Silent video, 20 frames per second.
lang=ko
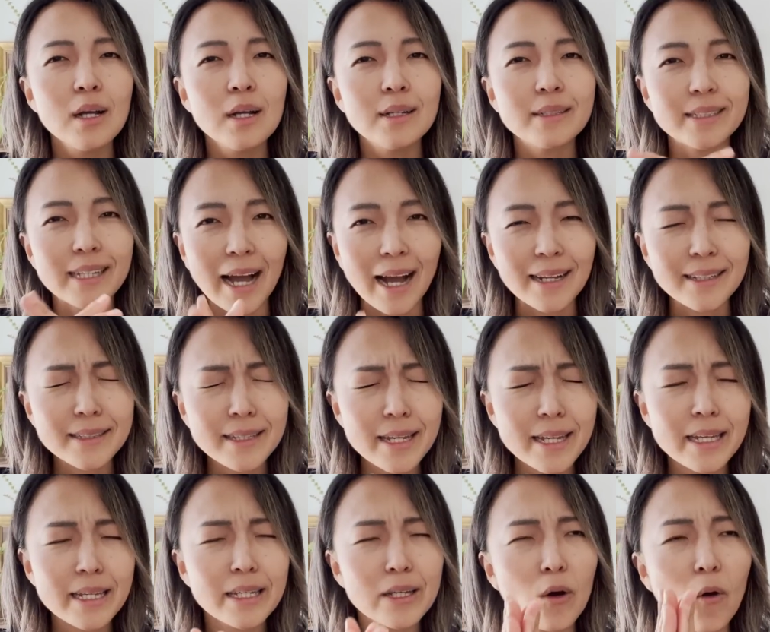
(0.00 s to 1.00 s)
자세히
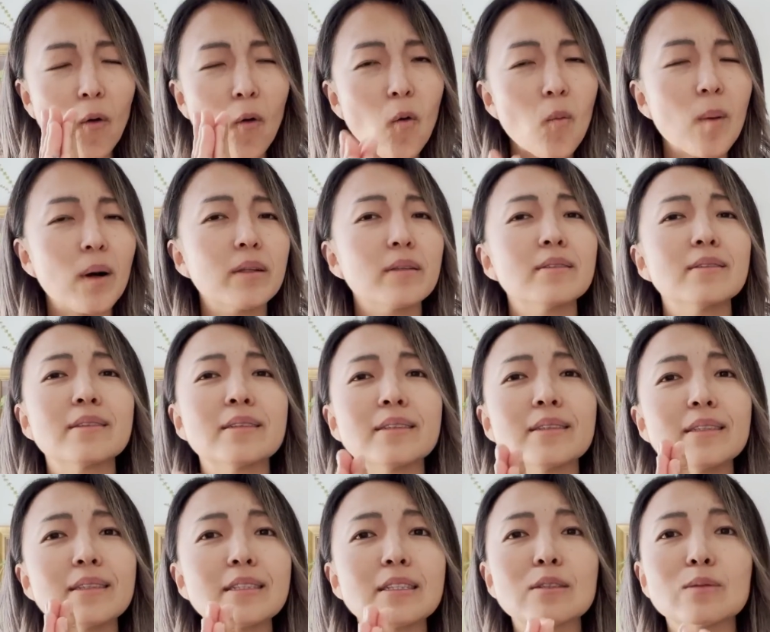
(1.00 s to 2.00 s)
얼마는
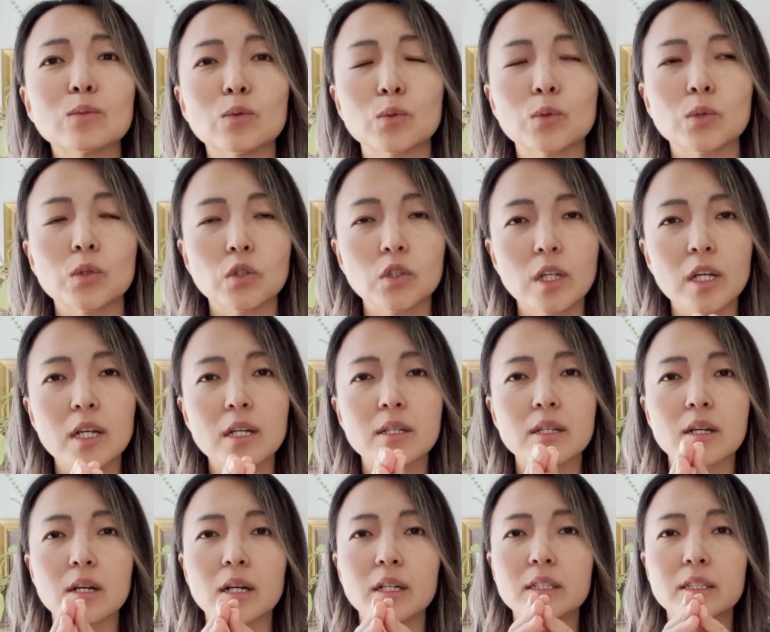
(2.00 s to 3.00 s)
드는지는 모르는데
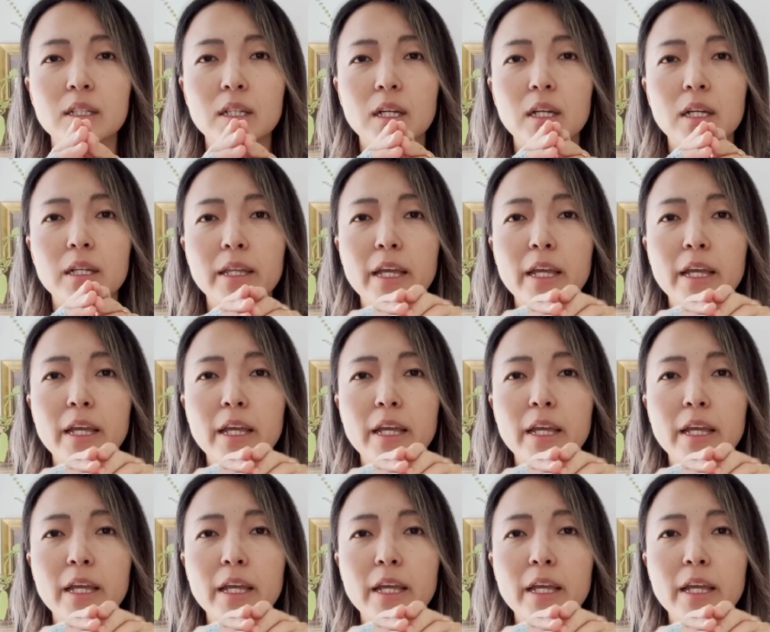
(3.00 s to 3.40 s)
제가 이제